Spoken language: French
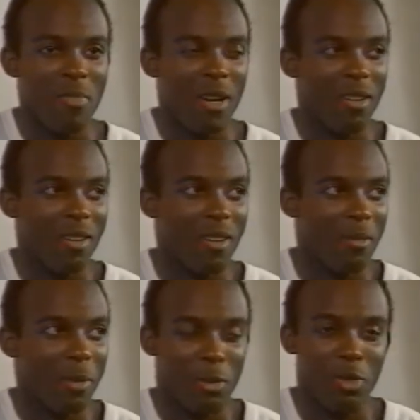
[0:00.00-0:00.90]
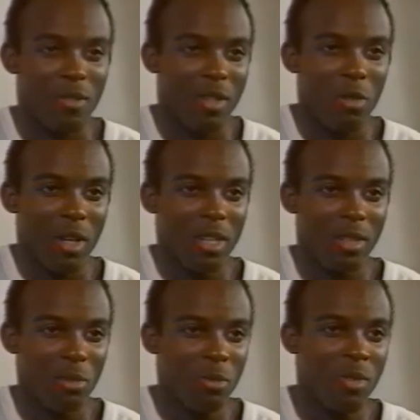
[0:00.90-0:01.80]
par euh, parce que j'avais
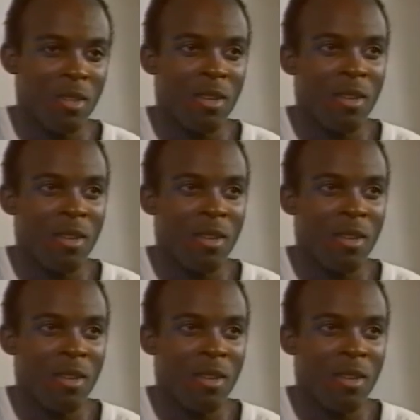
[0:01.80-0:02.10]
l'oreille et tout.